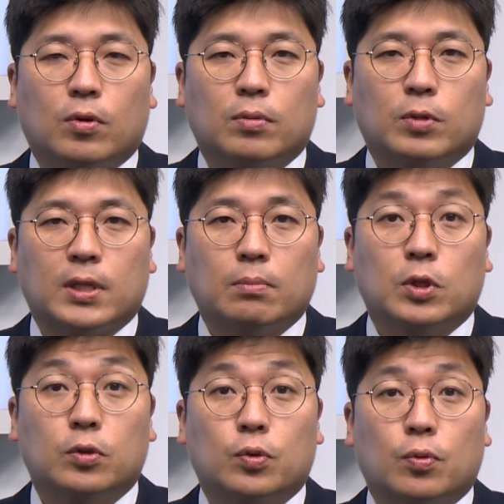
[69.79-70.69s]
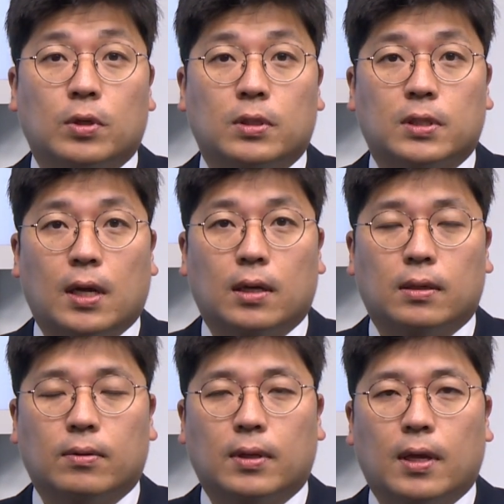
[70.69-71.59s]
거의 뭐 삼천조 원 이상
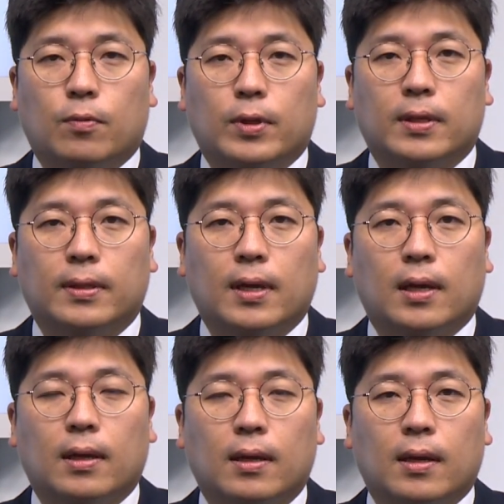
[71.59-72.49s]
이렇게 되고 있는데